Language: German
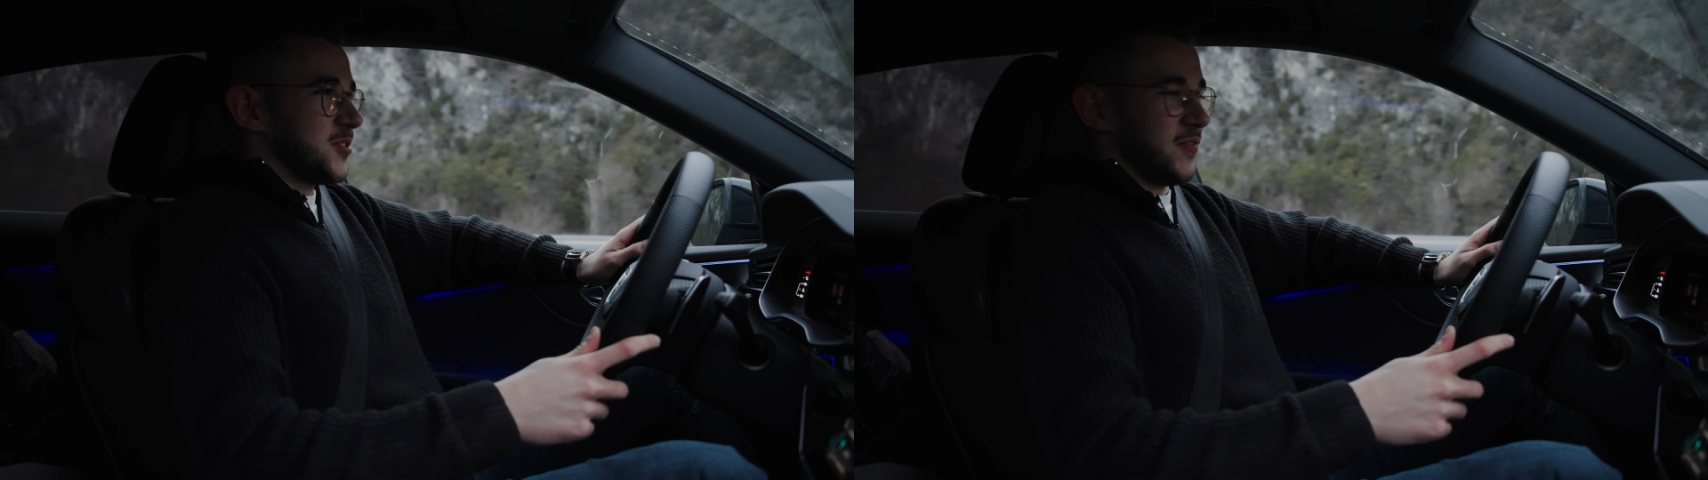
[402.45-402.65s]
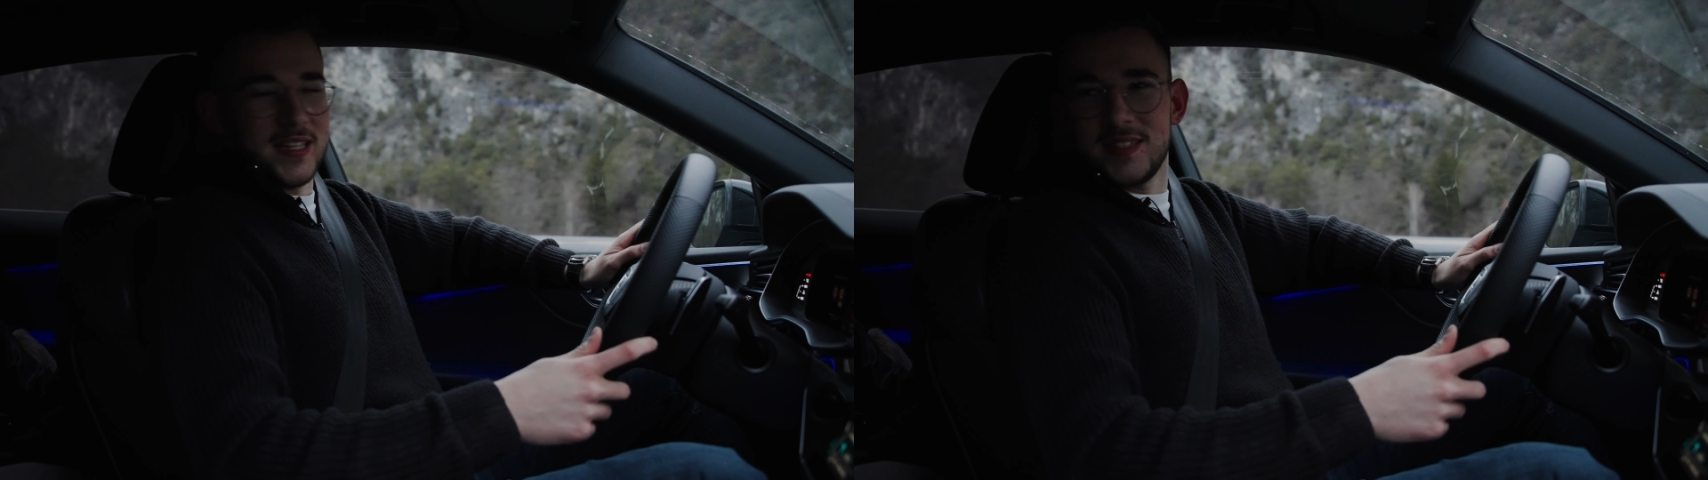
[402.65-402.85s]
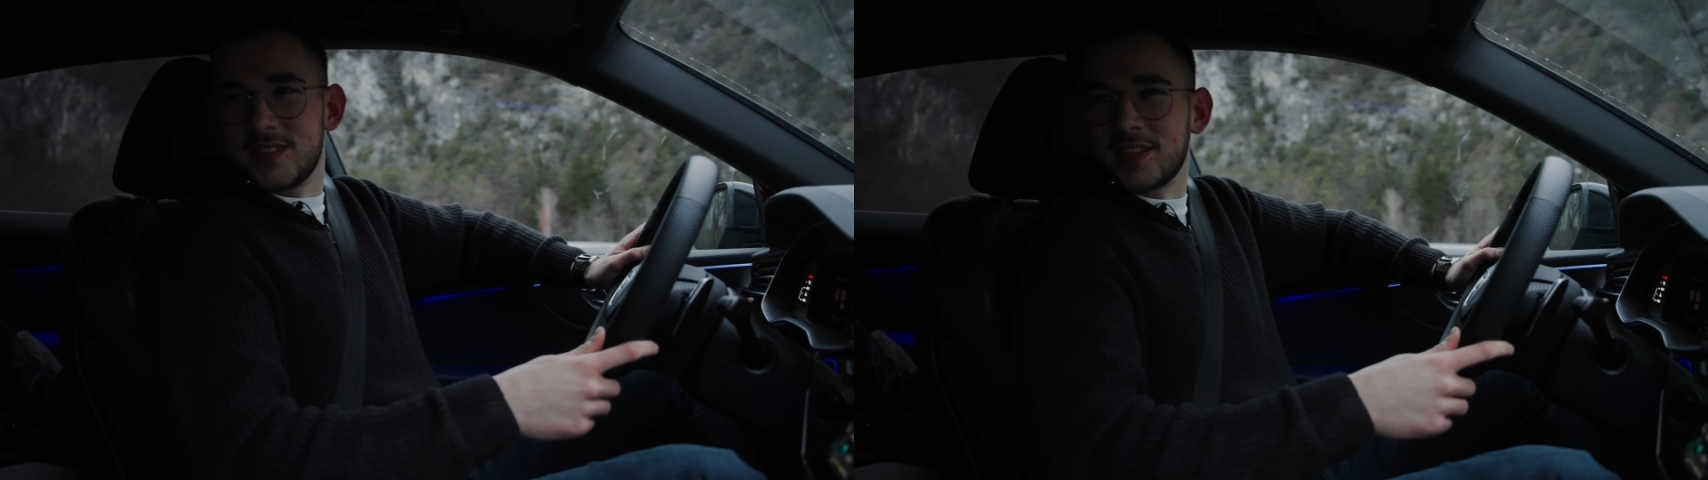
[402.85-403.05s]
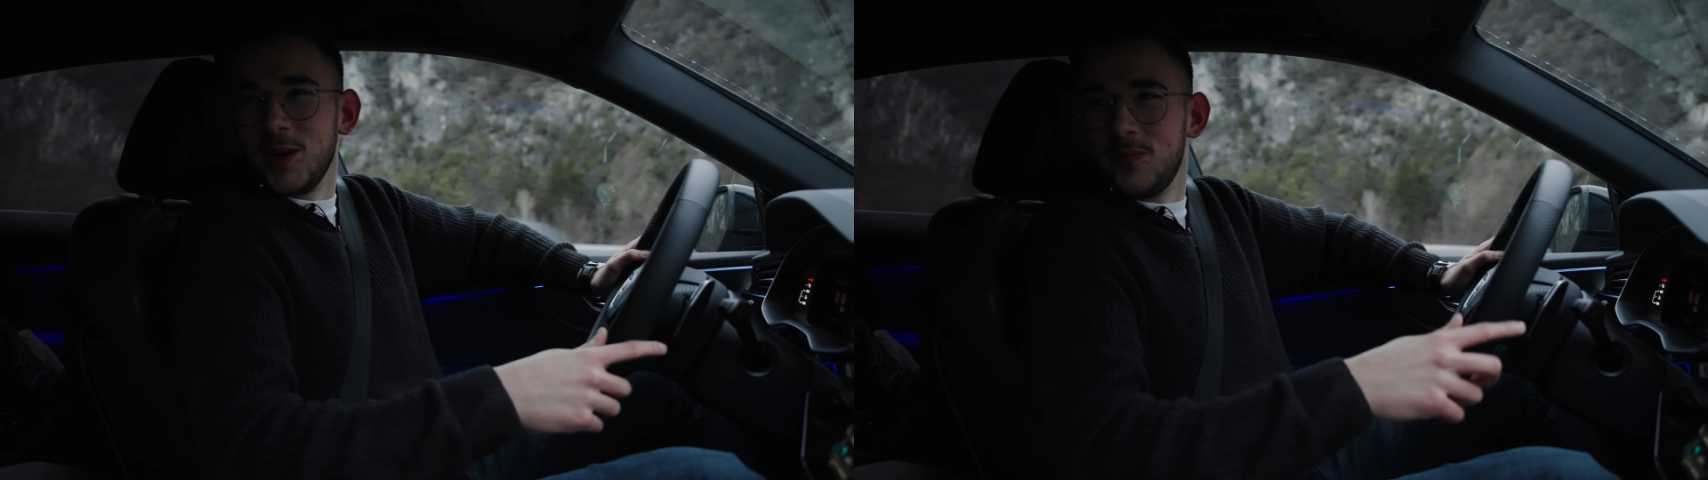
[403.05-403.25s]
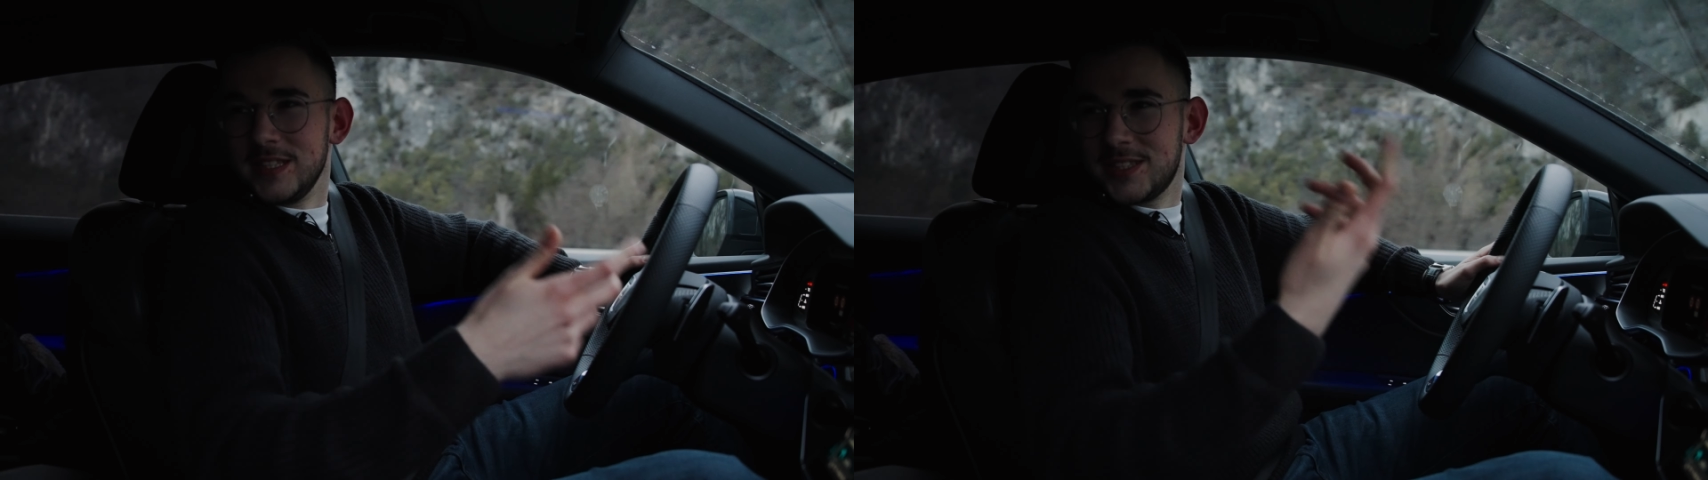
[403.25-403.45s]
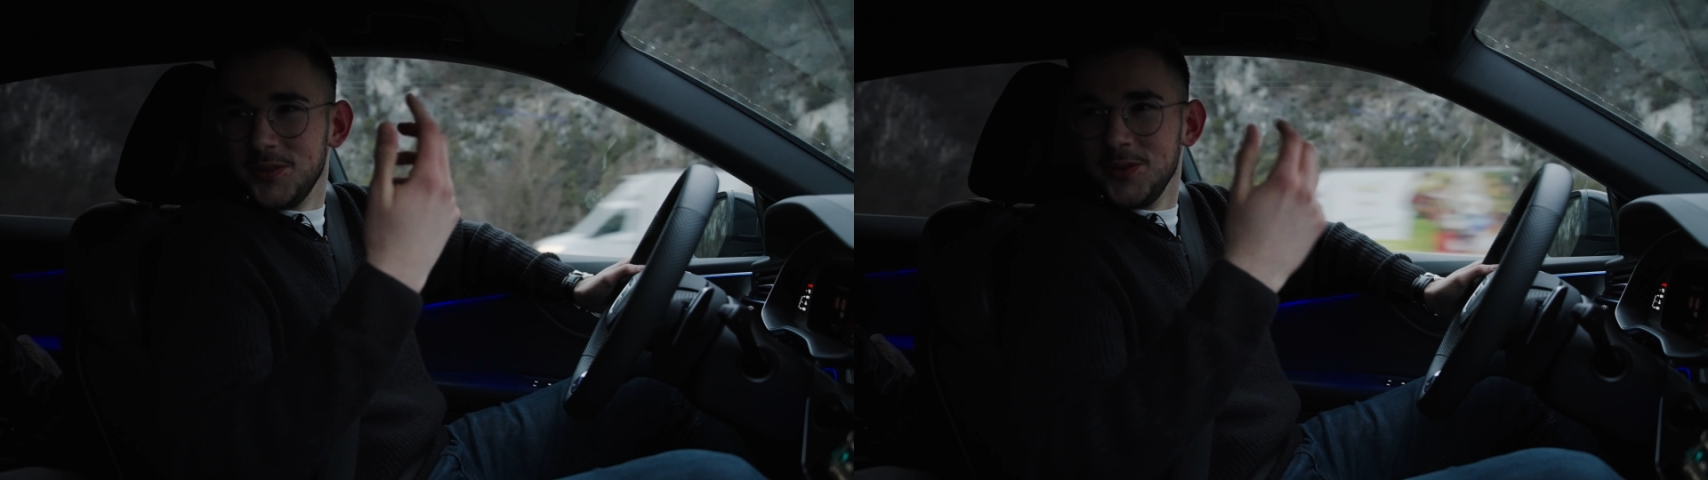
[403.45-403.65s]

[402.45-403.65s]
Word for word: Ich weiß nicht, ich glaube, wenn ich in